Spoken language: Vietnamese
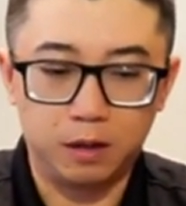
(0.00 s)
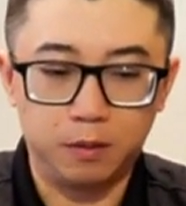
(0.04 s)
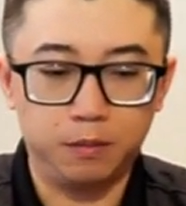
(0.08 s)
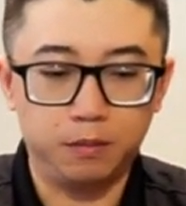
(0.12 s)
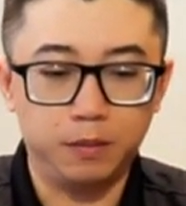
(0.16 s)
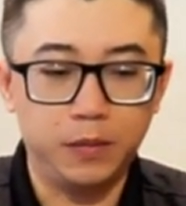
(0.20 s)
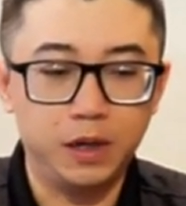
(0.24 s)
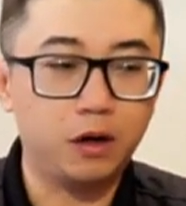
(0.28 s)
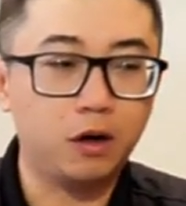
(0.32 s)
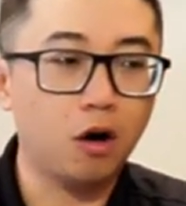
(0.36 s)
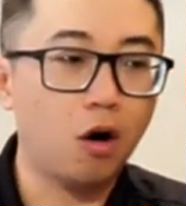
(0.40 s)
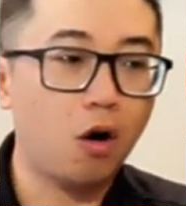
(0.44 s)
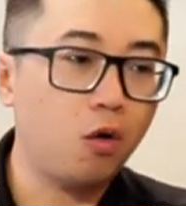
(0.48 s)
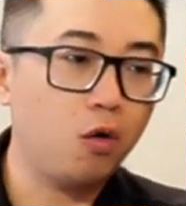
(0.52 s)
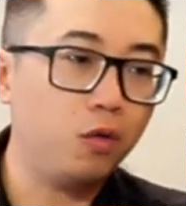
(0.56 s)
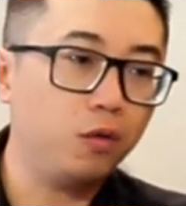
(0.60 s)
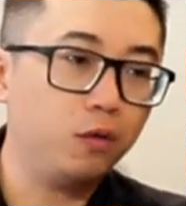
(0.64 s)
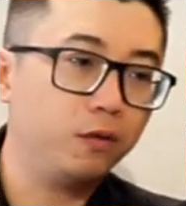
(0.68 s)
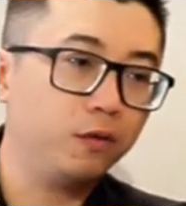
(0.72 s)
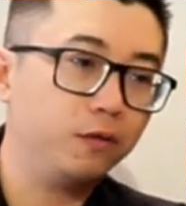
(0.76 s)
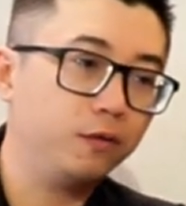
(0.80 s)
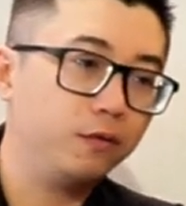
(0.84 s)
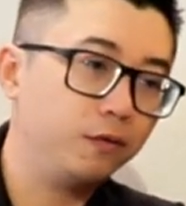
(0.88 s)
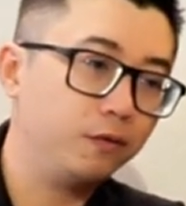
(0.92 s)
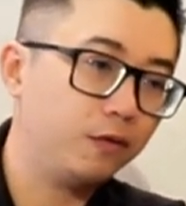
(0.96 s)
micro,
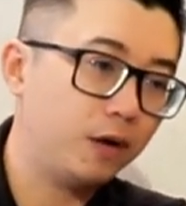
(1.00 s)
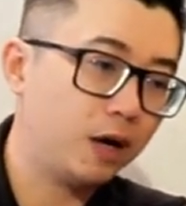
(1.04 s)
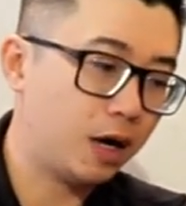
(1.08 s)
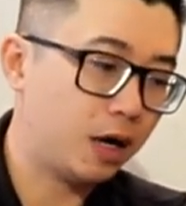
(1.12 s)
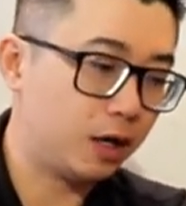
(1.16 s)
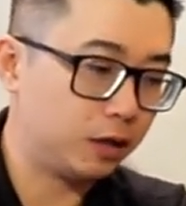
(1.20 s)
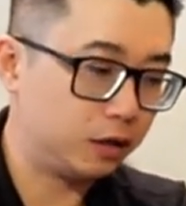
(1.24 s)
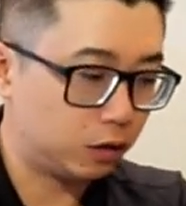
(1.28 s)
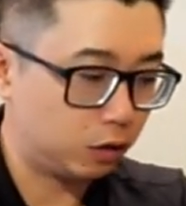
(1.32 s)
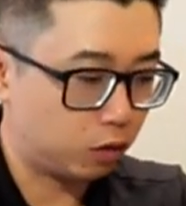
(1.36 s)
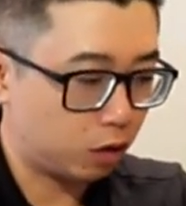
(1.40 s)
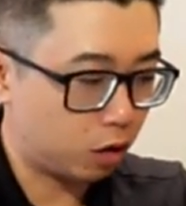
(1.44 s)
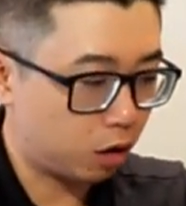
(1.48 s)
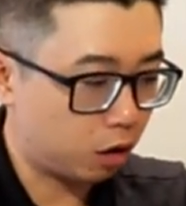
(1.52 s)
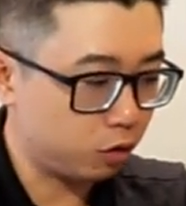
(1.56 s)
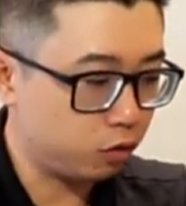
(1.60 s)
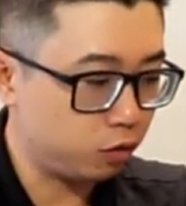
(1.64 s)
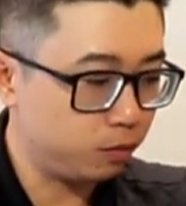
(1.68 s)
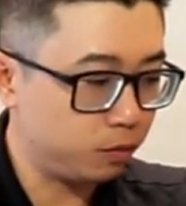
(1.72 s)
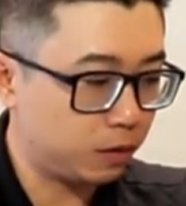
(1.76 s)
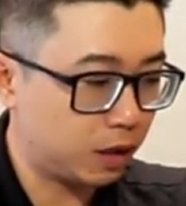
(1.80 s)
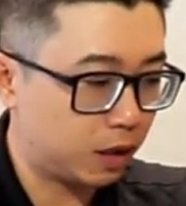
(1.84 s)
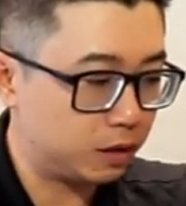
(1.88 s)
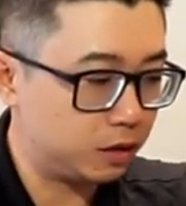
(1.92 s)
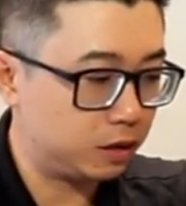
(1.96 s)
và sau đó
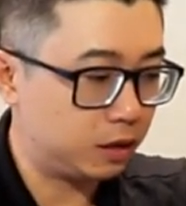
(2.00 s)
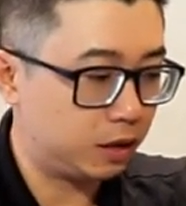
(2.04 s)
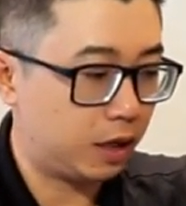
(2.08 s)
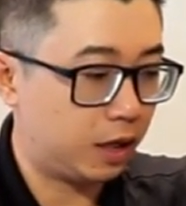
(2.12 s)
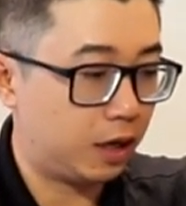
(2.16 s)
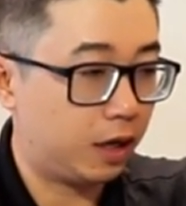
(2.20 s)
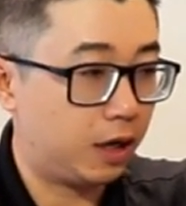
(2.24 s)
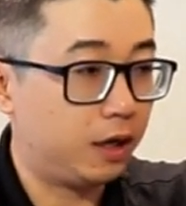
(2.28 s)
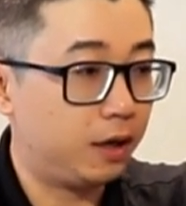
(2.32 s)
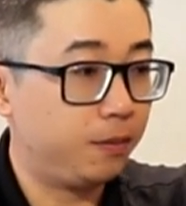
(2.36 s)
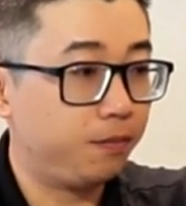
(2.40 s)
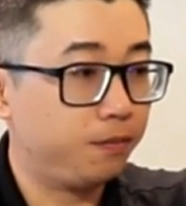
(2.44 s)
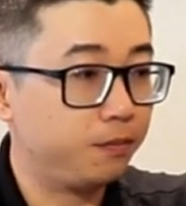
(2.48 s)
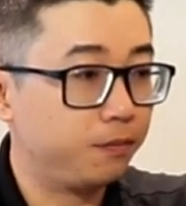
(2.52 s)
chúng ta sẽ